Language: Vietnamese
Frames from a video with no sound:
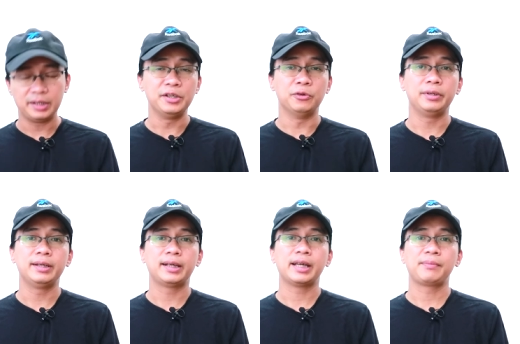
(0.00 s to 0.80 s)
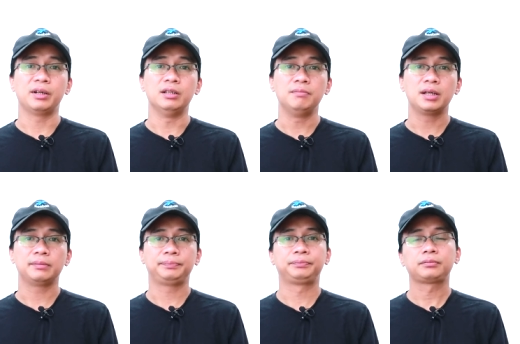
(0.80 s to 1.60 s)
đấy là điều đầu tiên các em cần
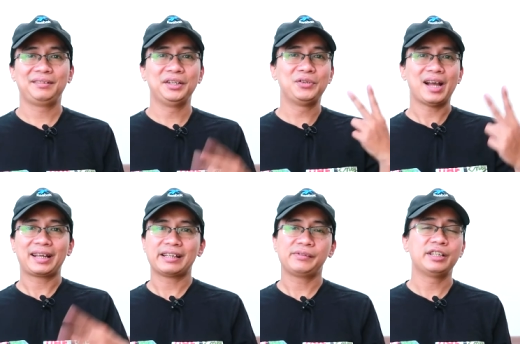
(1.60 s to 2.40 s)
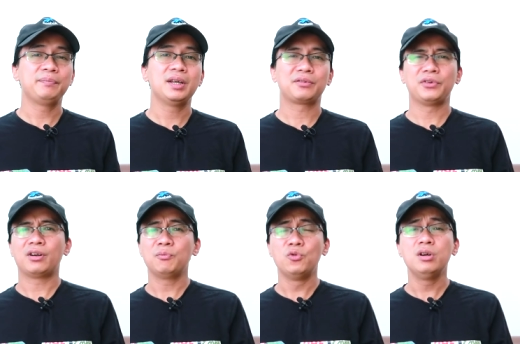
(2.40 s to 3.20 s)
nên biết điều thứ hai các em cần nên biết
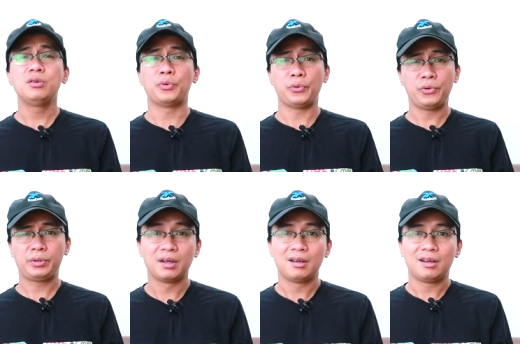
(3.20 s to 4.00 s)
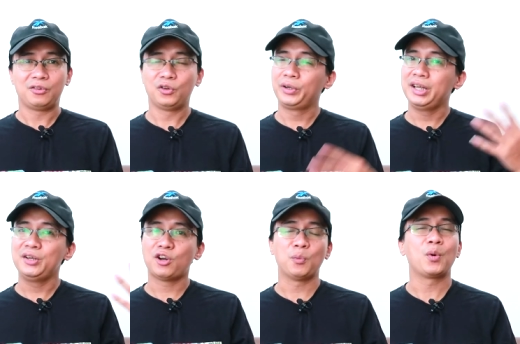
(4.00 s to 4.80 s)
đó là mùi hương của oud đôi
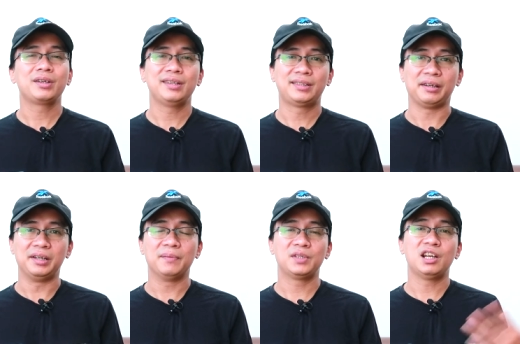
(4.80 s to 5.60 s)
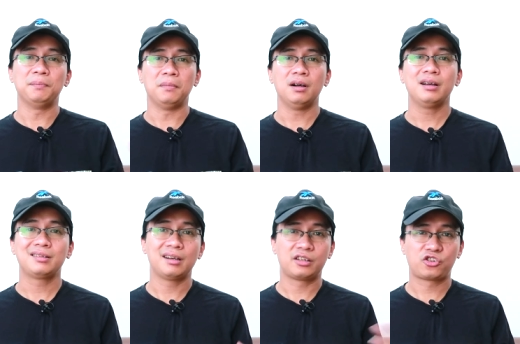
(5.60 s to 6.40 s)
khi nó là một cái sự trải nghiệm rất là mới
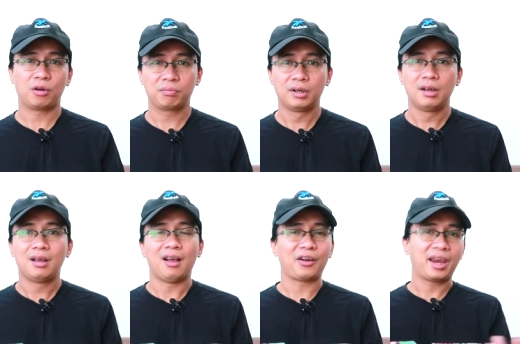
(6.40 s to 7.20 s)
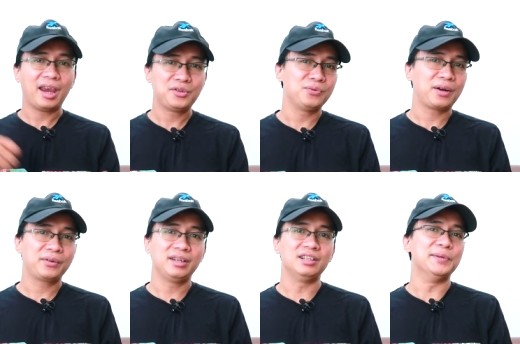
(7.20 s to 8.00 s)
rất là shock ok chúng ta
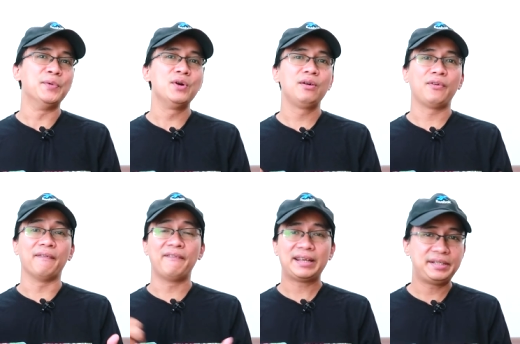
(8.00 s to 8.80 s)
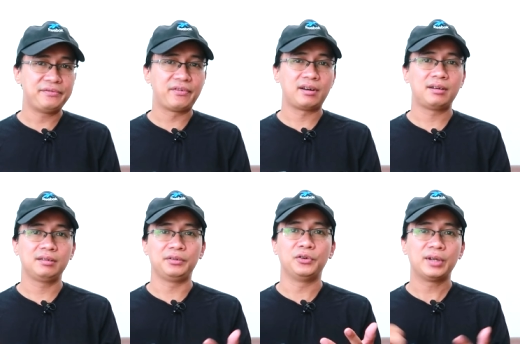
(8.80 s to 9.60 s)
có thể ngửi mùi hương của
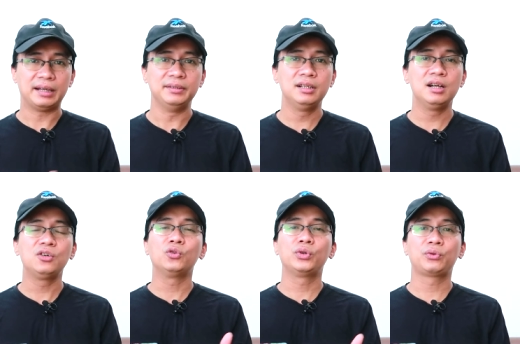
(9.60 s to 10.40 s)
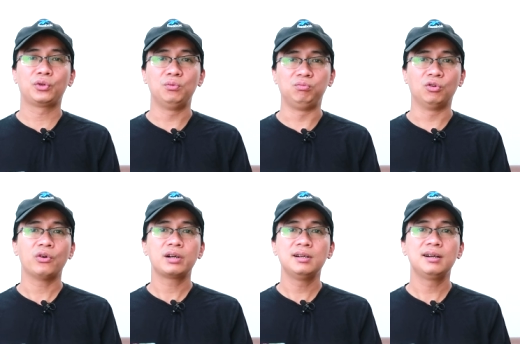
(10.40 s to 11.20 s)
vetiver gỗ đàn hương gỗ tuyết tùng
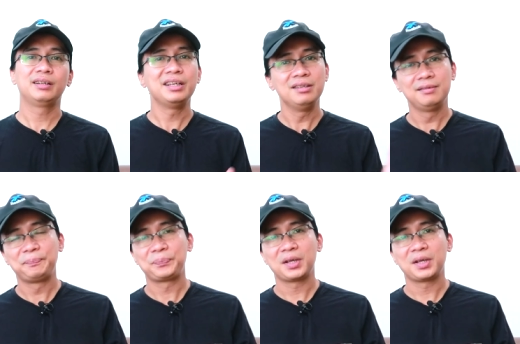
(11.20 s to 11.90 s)
gỗ hương thế nhưng